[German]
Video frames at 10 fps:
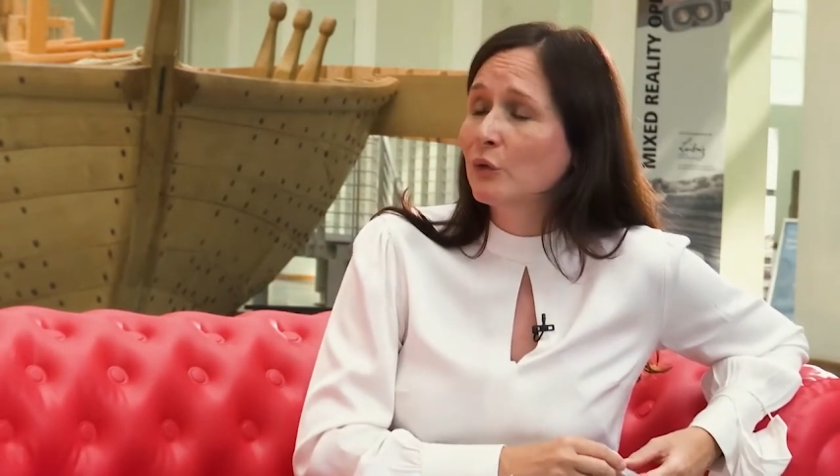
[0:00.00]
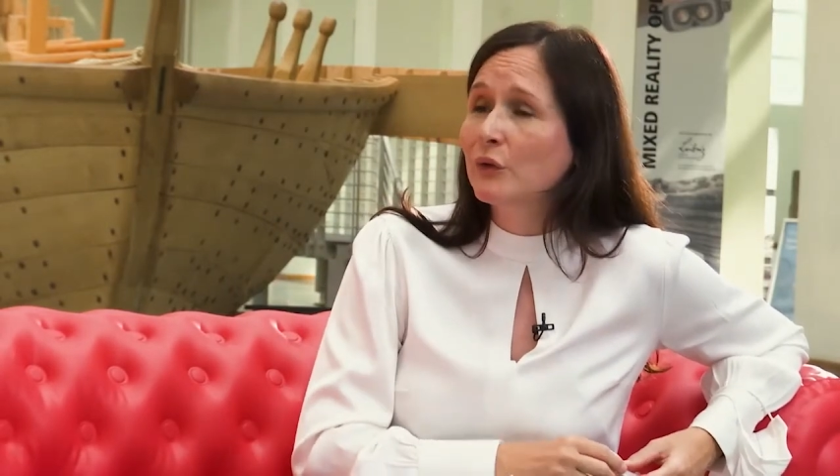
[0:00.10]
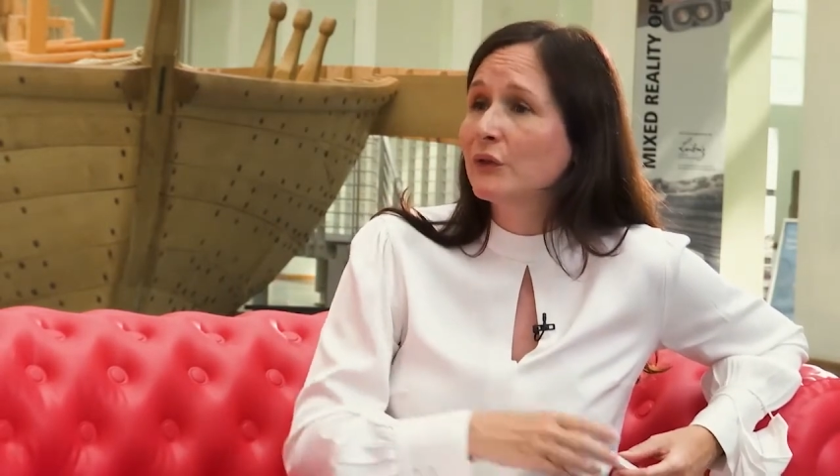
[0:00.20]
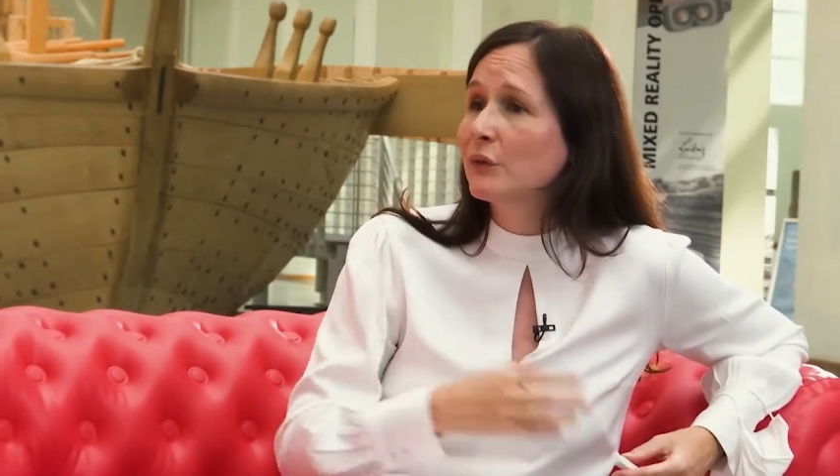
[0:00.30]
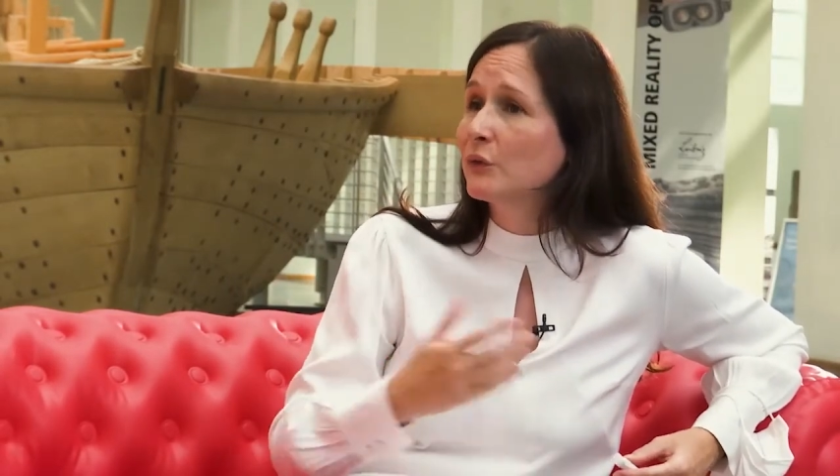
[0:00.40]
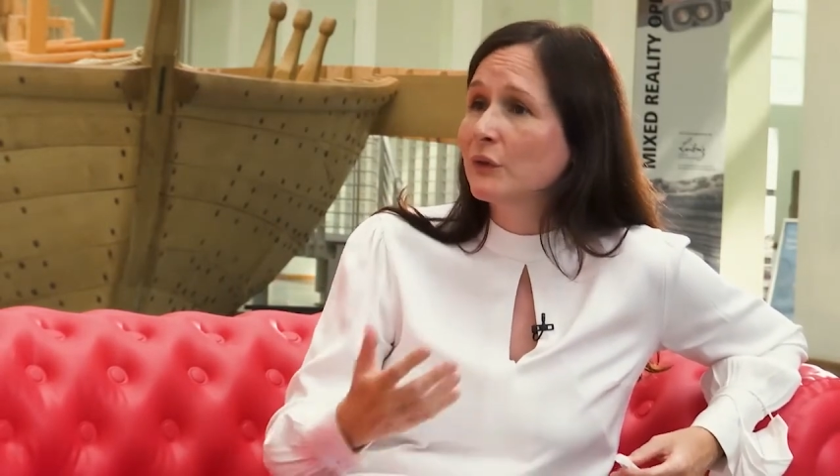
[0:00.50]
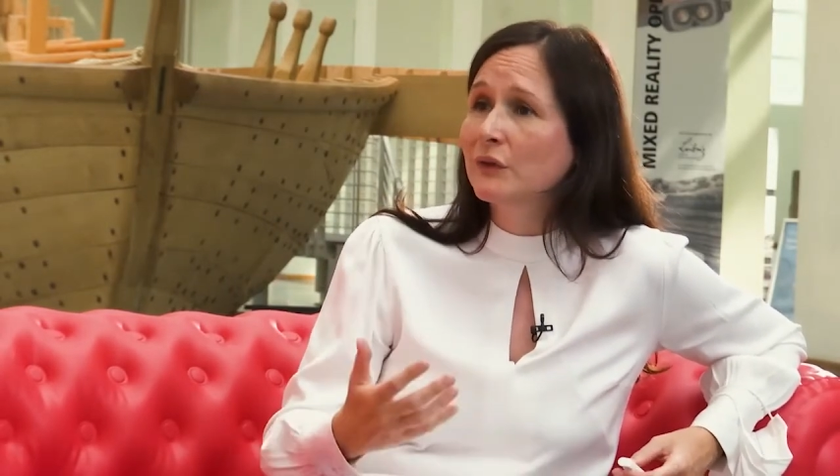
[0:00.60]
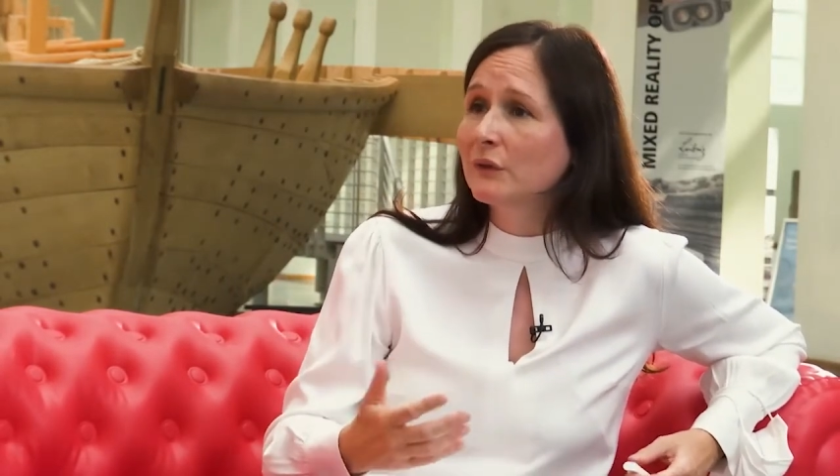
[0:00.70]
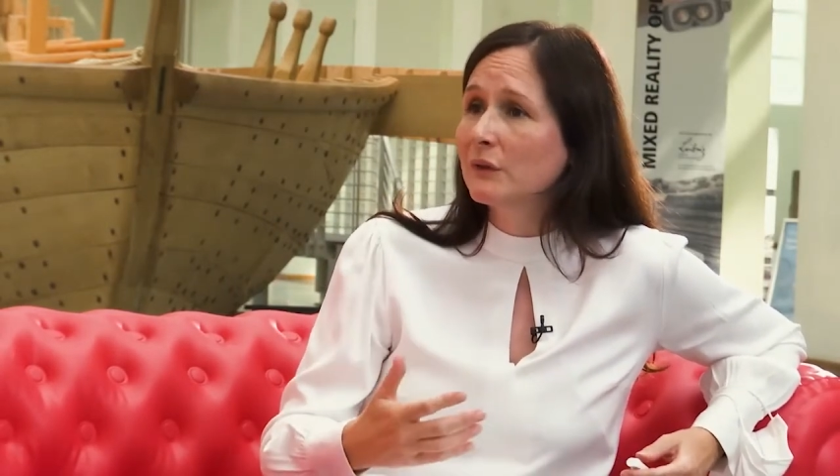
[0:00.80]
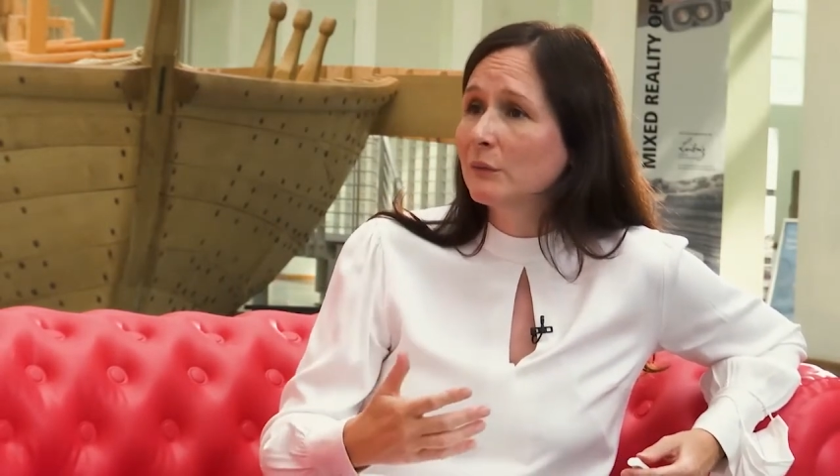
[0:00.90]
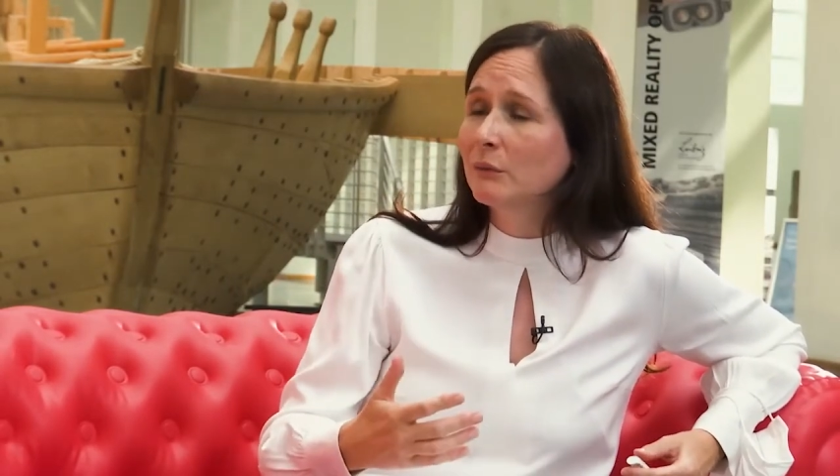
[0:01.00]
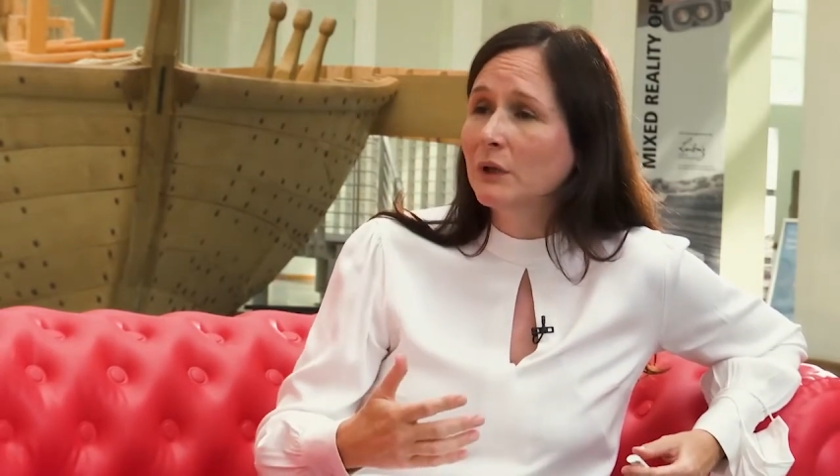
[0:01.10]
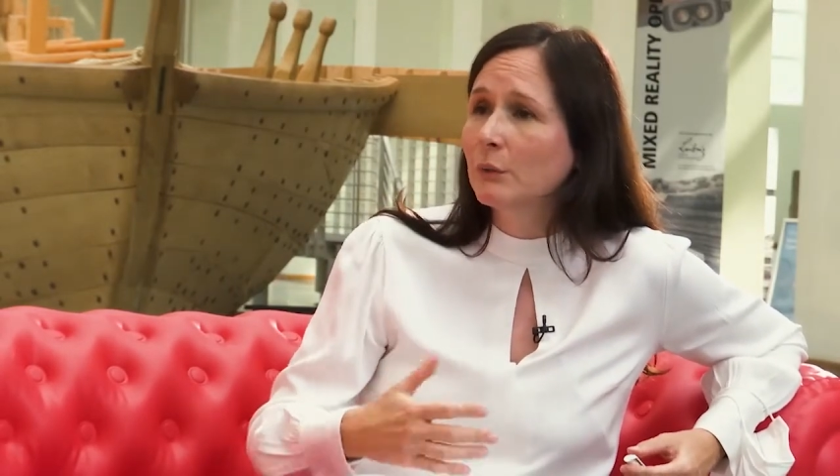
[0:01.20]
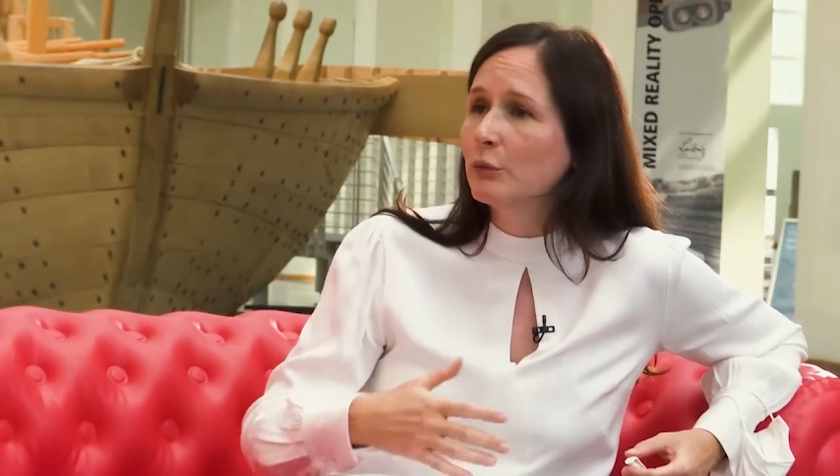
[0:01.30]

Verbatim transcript: durch, mhm. durch ähm,